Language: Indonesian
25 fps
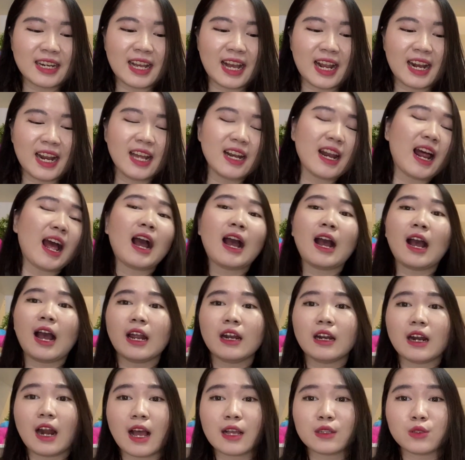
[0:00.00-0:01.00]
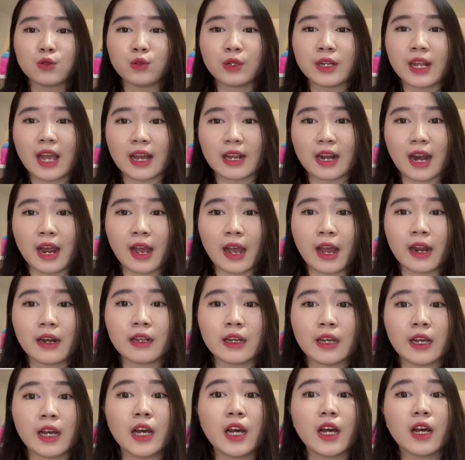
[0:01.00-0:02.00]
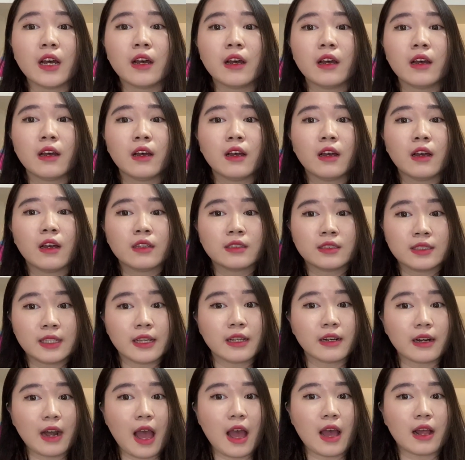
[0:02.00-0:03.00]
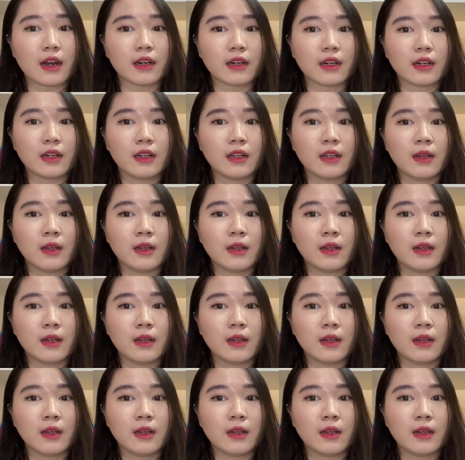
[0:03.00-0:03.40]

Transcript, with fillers: kalian akan langsung diarahkan ke si RAR.